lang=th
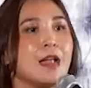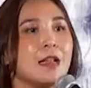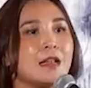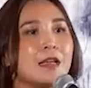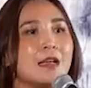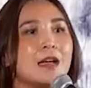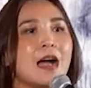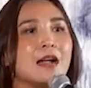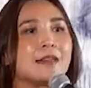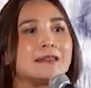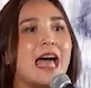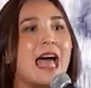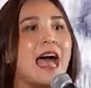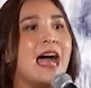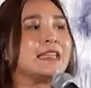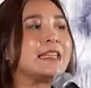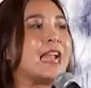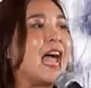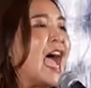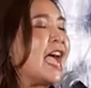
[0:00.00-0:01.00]
เลือกตั้ง
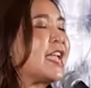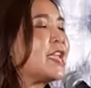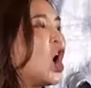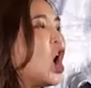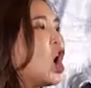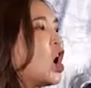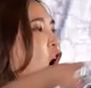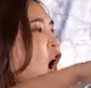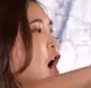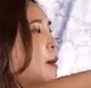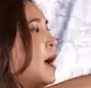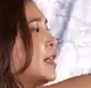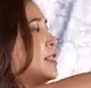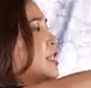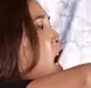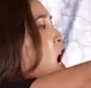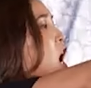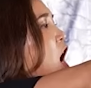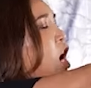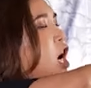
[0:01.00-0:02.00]
นายกอบจ
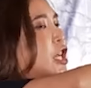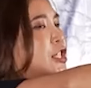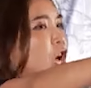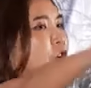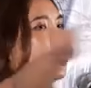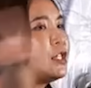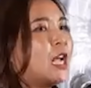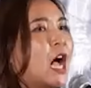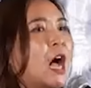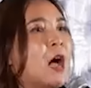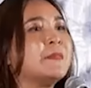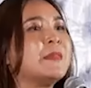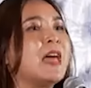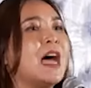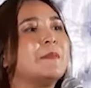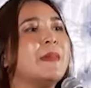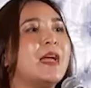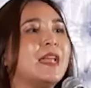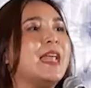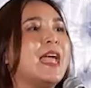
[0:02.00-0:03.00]
ก็ต้อง่้ม ทั้
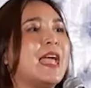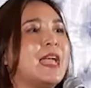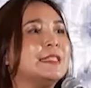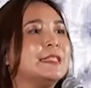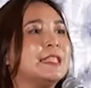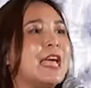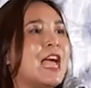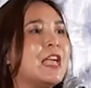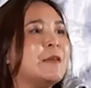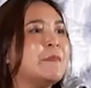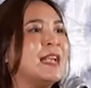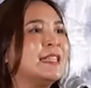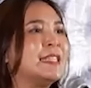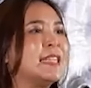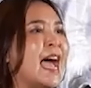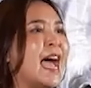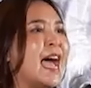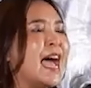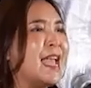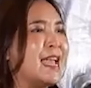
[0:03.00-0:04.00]
งแผ่นดินใช่ไม่
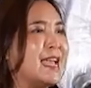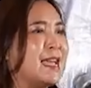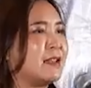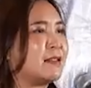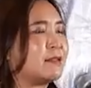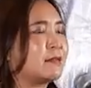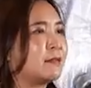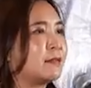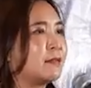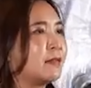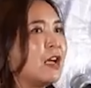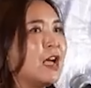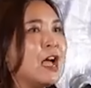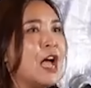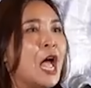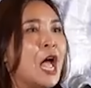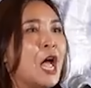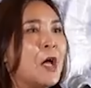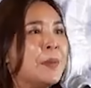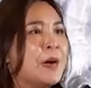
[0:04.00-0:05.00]
ใช่
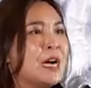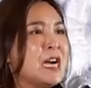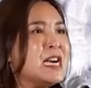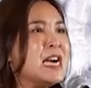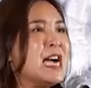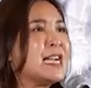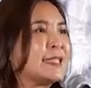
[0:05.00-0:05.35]
เพื่อ